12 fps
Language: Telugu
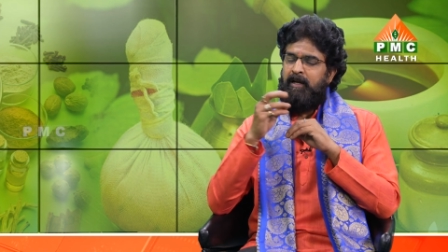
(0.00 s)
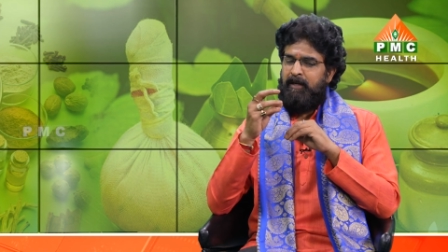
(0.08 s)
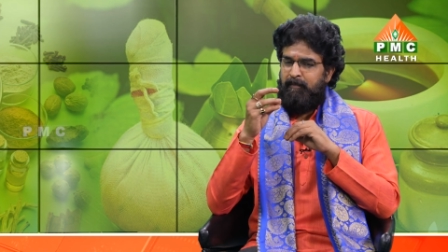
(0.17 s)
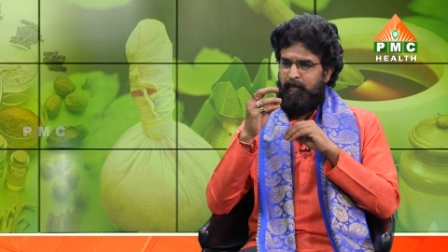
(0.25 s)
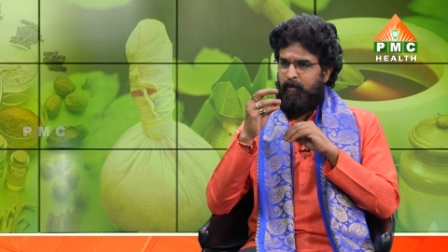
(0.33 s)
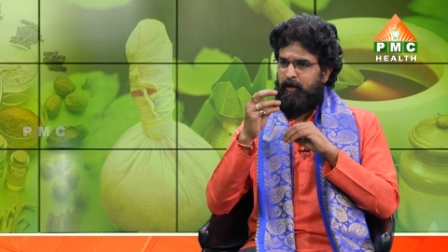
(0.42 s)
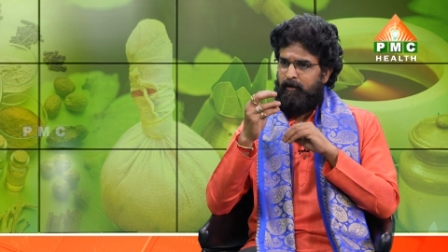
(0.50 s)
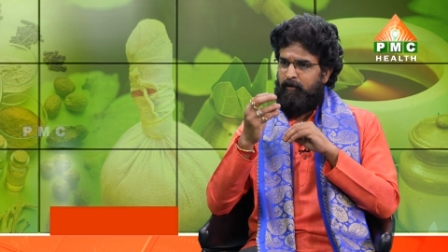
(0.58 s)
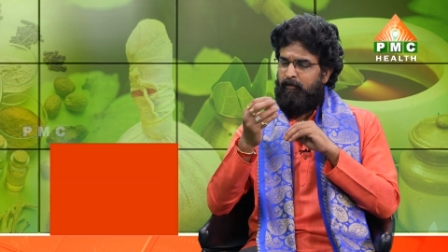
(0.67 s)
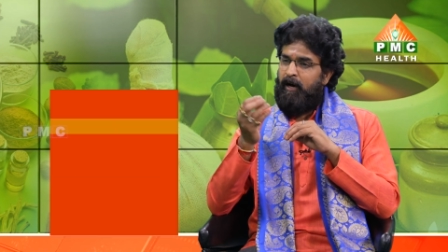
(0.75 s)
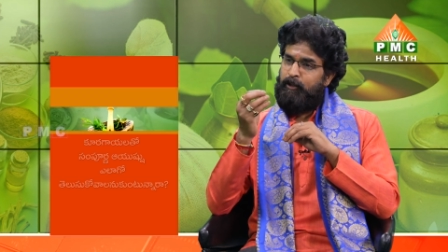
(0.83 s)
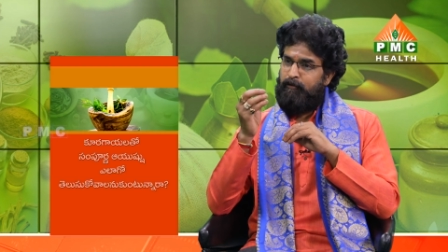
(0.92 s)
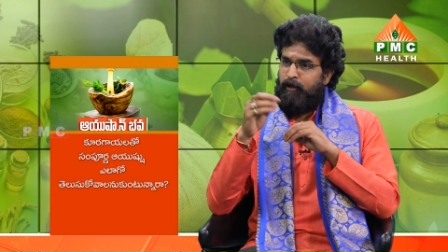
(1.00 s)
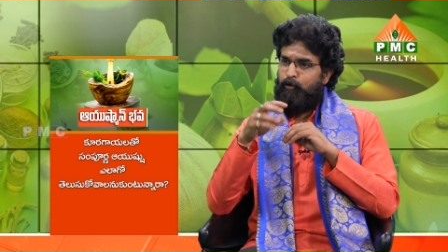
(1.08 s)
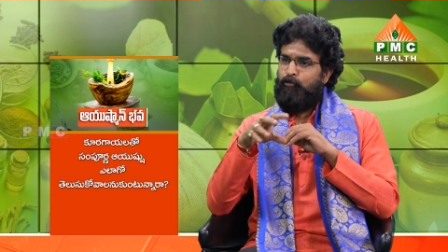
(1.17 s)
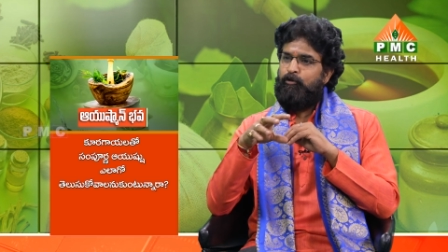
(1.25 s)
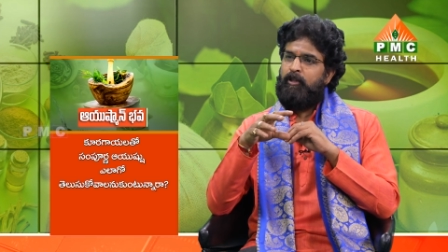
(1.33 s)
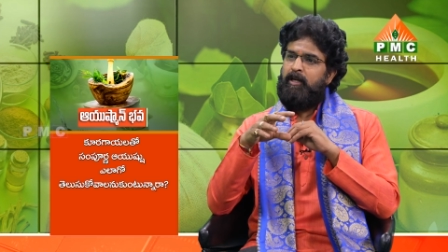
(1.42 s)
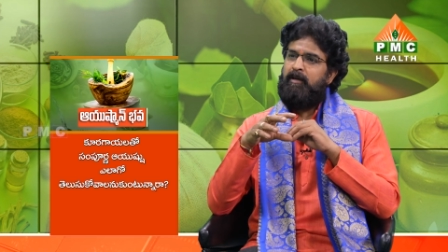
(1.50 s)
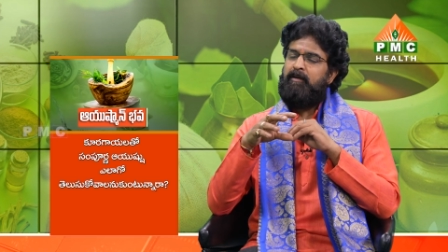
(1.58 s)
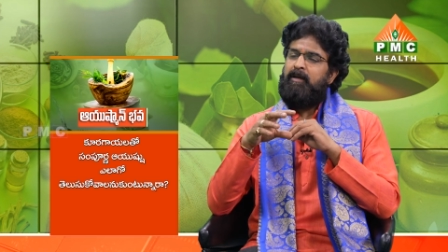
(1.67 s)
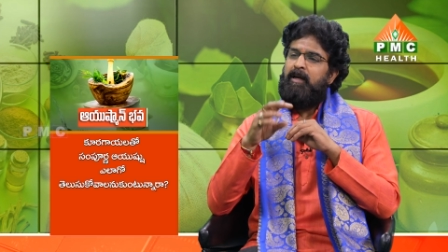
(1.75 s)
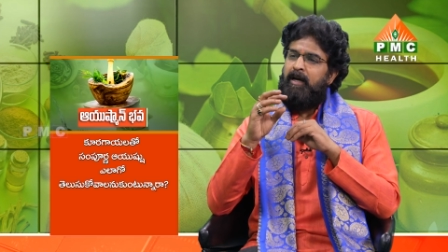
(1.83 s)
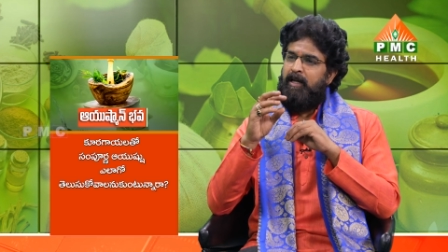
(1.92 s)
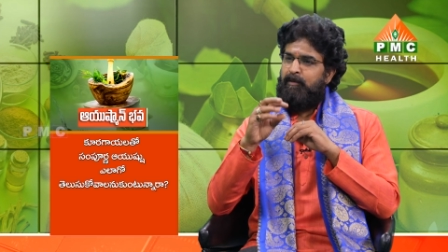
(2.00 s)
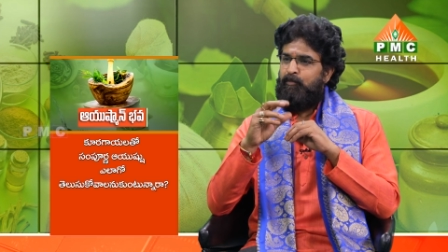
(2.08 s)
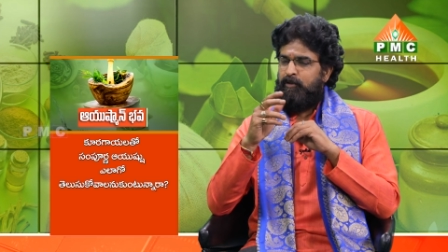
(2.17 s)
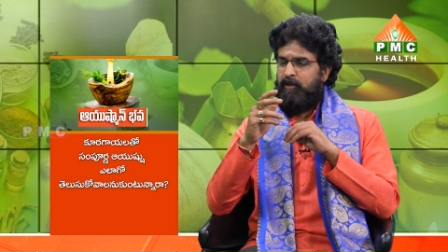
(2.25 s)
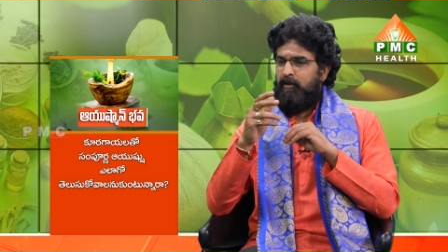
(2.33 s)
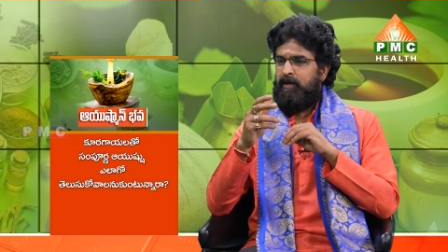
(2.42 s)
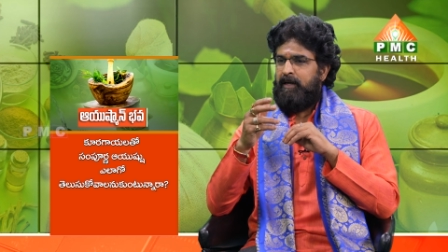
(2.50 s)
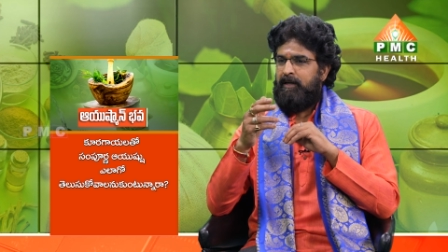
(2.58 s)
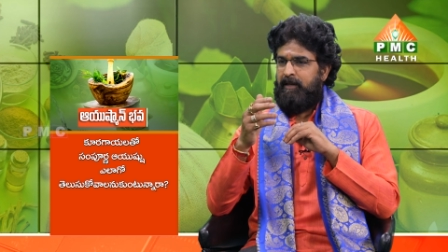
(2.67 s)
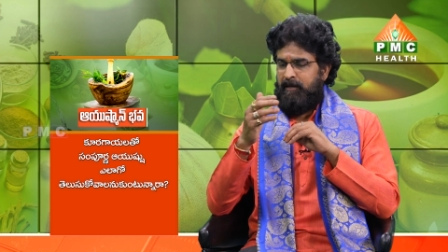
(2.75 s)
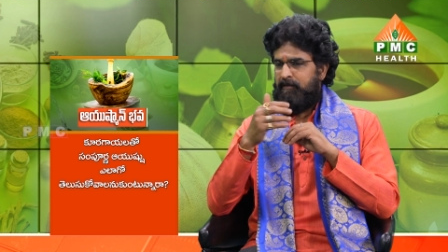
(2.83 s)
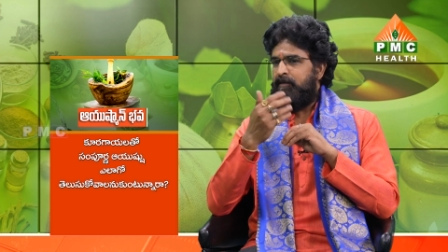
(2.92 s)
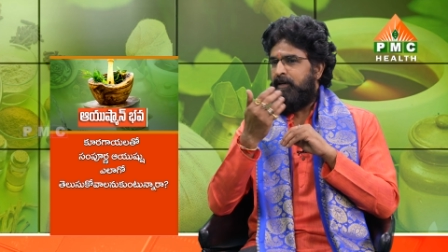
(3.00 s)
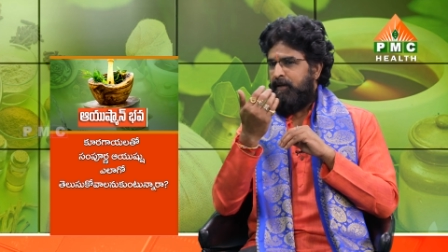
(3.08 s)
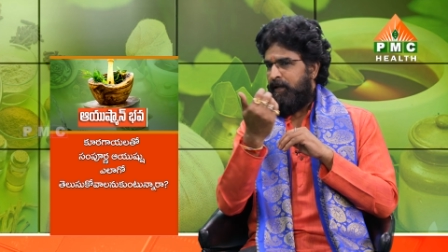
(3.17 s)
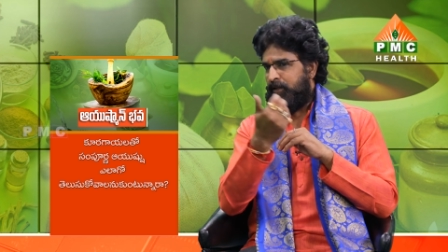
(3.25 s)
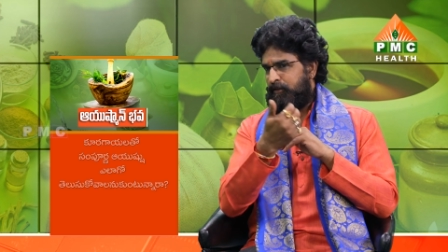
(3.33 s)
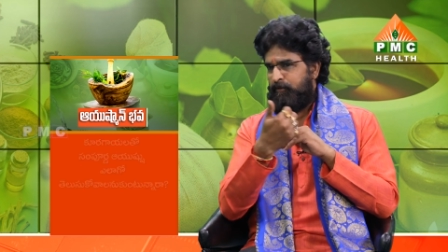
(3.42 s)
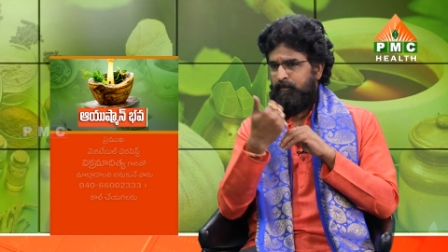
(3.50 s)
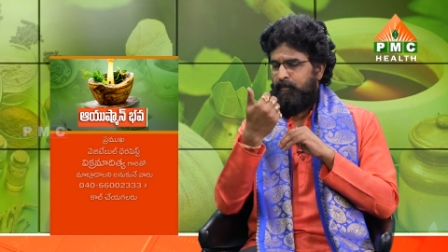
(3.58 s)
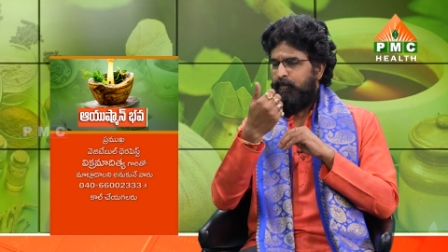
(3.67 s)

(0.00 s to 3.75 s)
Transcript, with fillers: అంటే మీ బాడీలో వాతం ఎక్కువ ఉంది అది ముద్దలు కట్టినటువంటి రక్తం